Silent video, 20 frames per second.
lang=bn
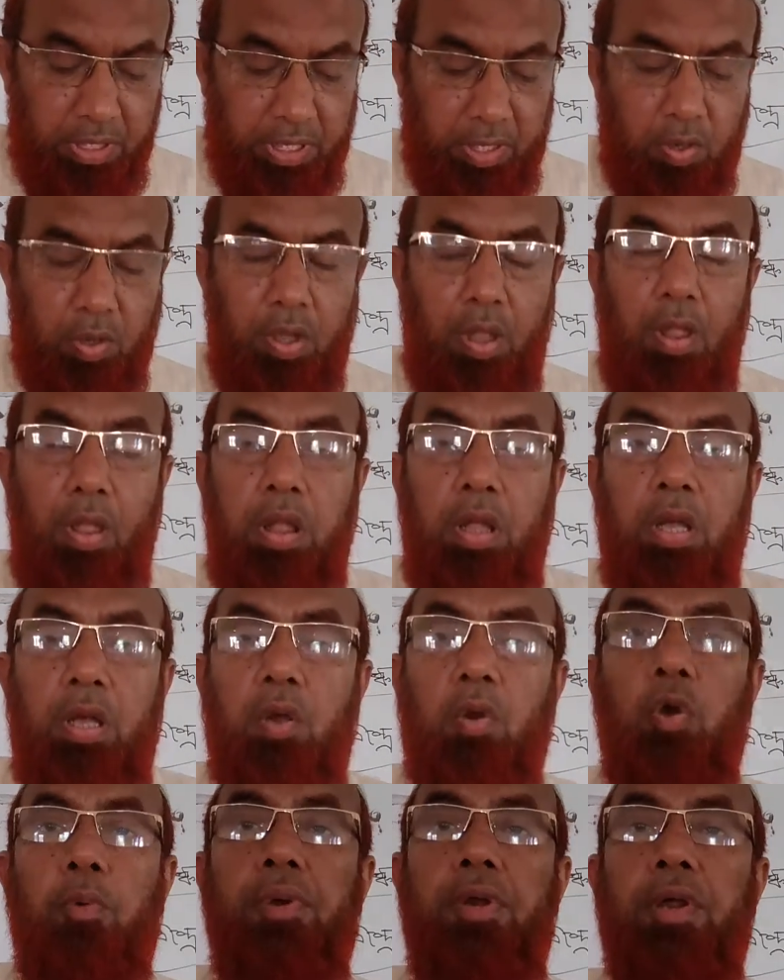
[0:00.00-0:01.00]
এর
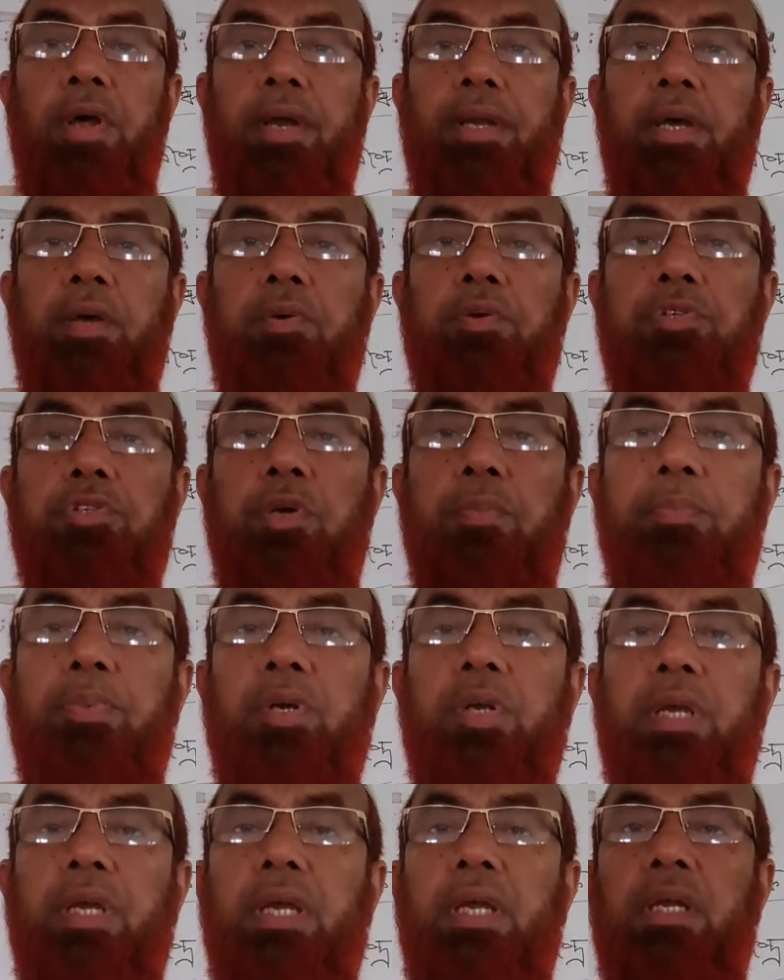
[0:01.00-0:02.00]
রবীন্দ্রনাথ ঠাকুর
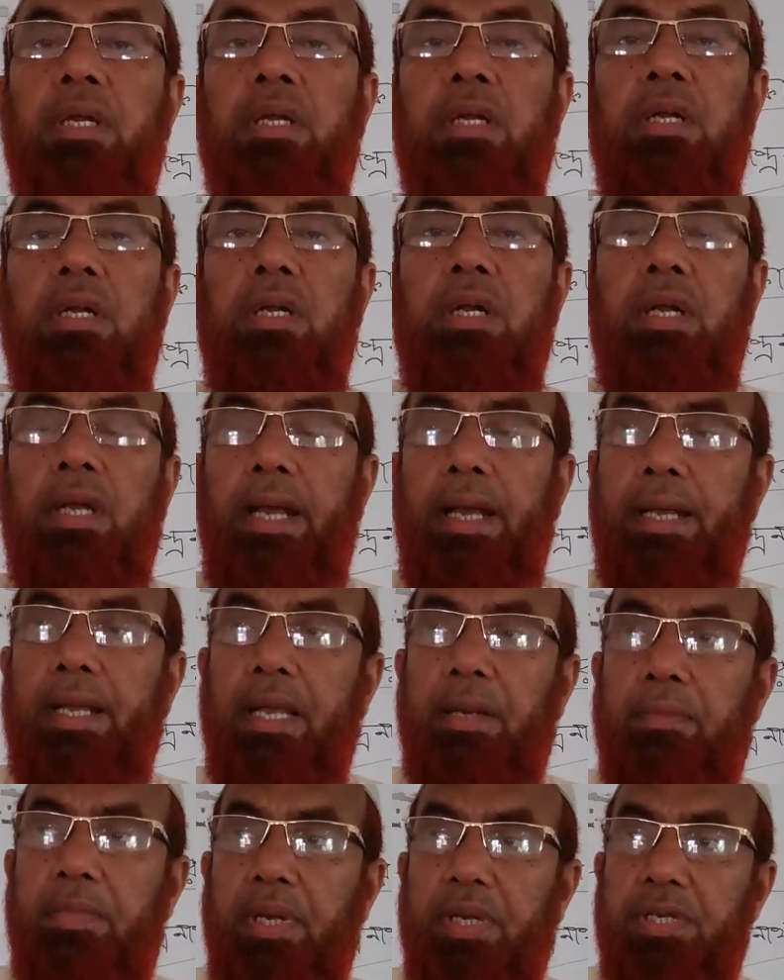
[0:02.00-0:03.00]
সম্পর্কে আগে
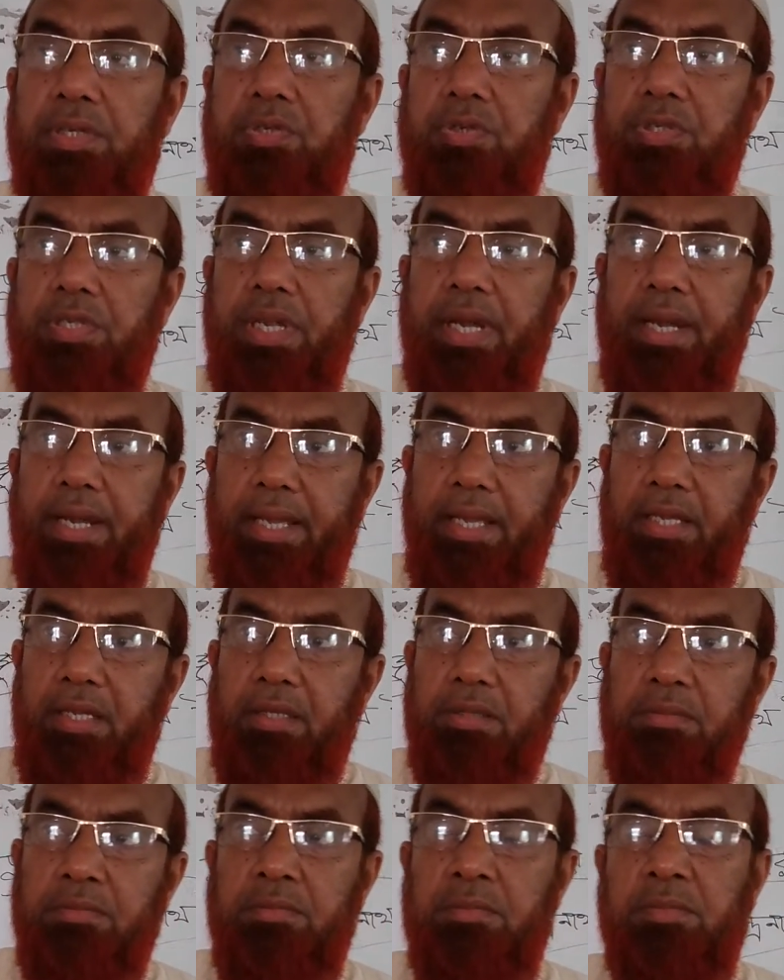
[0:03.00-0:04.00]
আমরা কিছু জেনে নিই
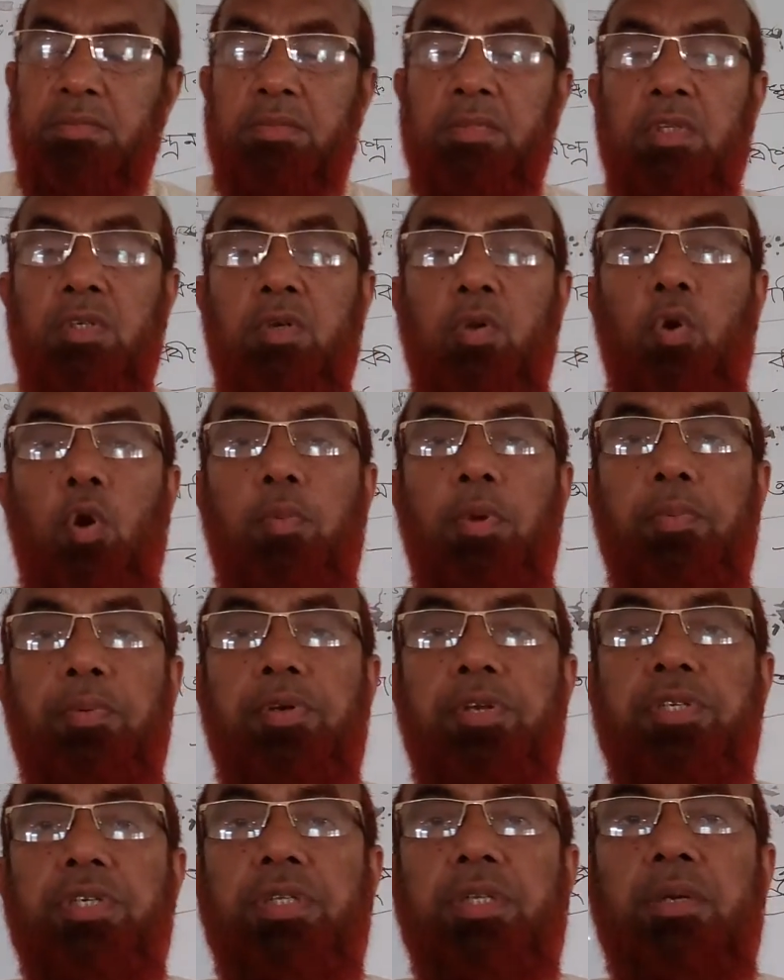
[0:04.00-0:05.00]
কবি
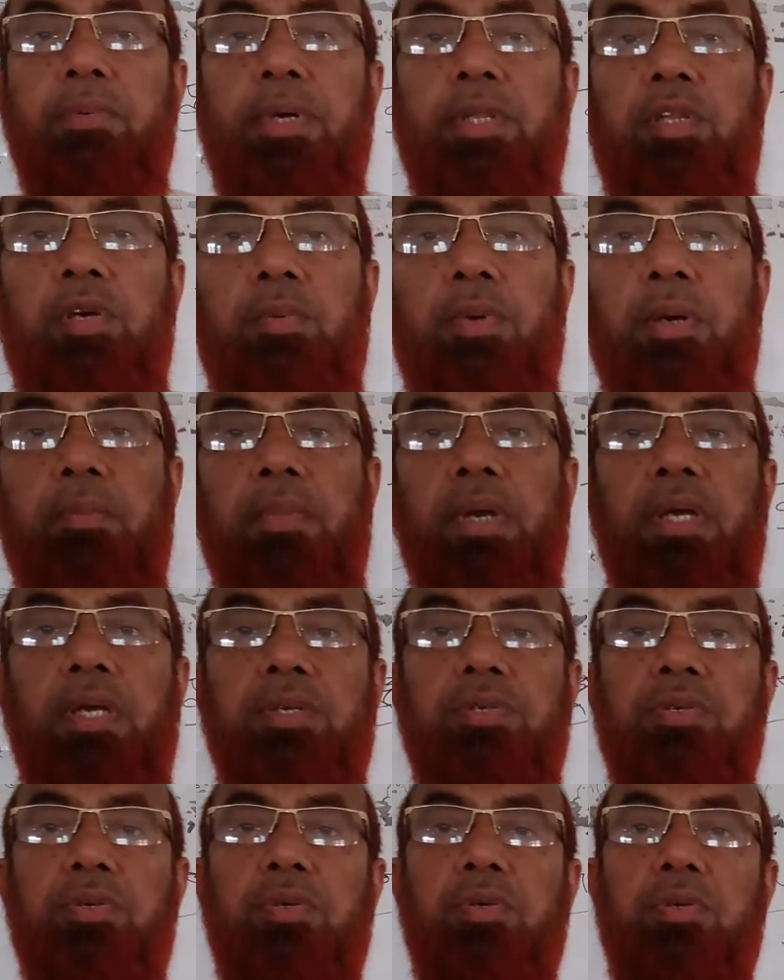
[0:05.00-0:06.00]
পরিচিতির মাধ্যমে আমরা
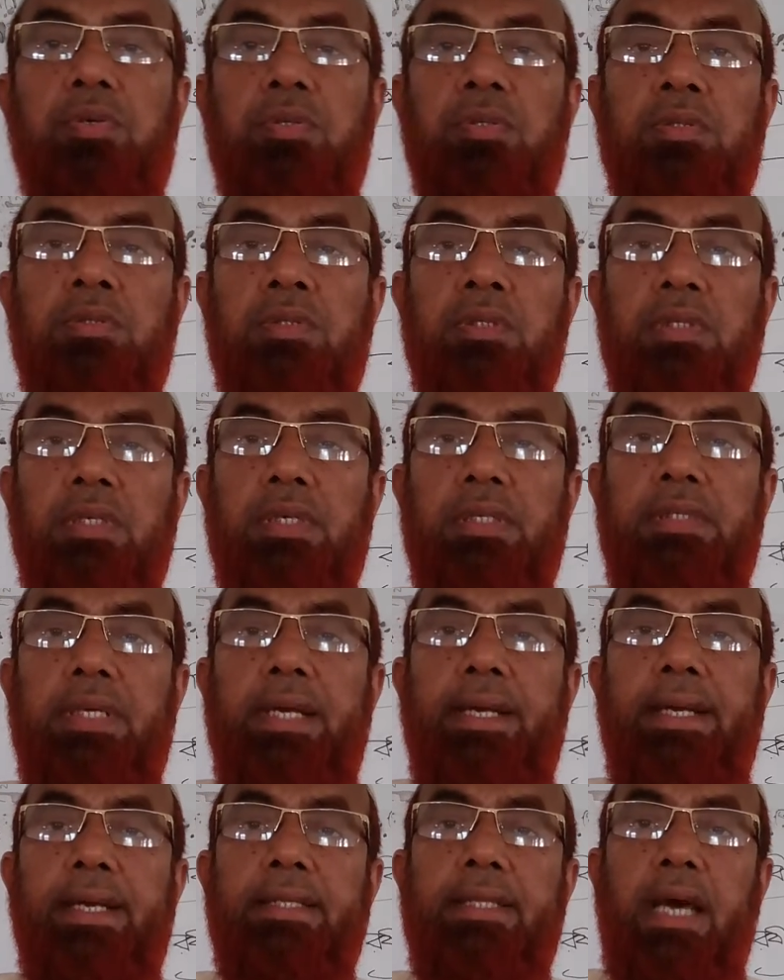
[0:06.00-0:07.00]
কিছু
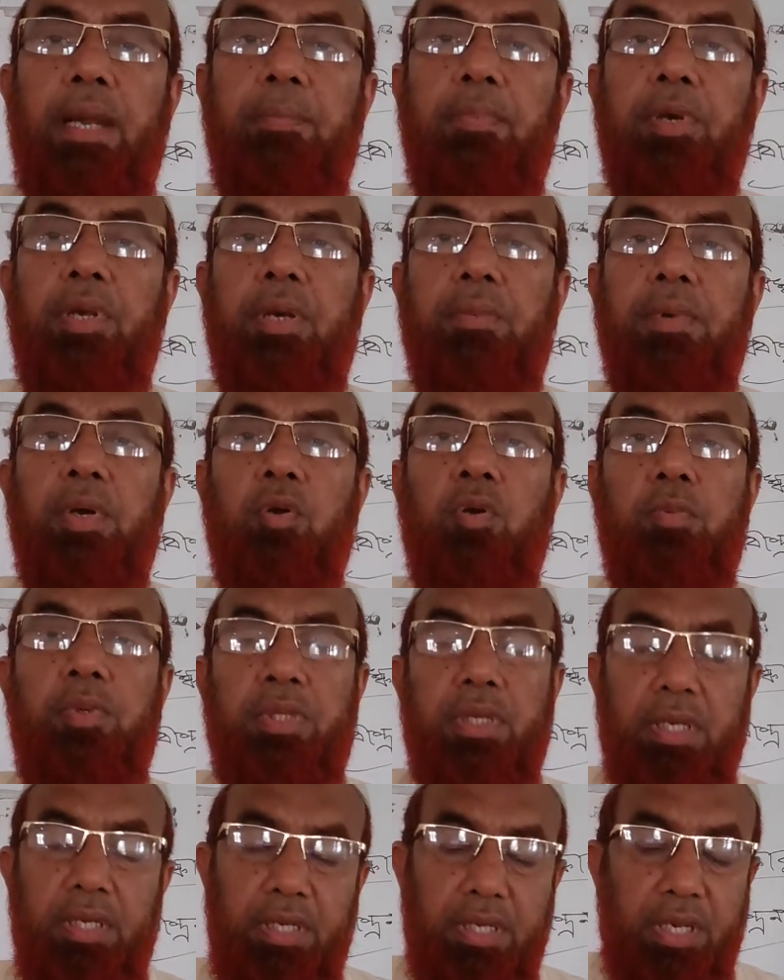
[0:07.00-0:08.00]
জেনে নিই তারপরে আমরা
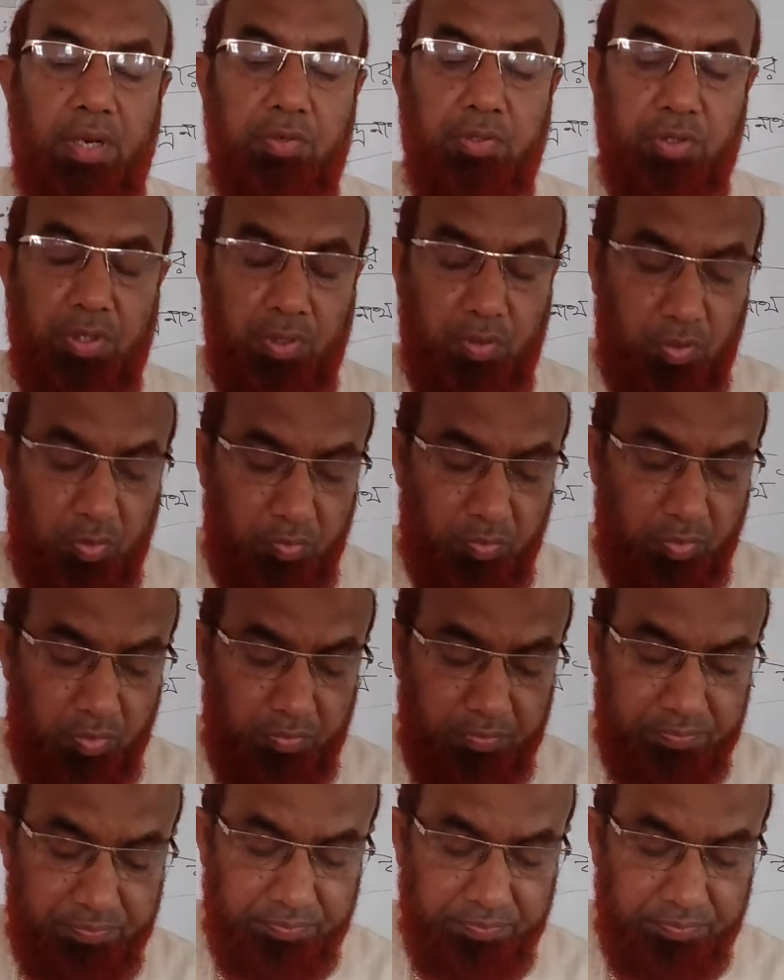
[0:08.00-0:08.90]
কবিতা নিয়ে আলোচনা করব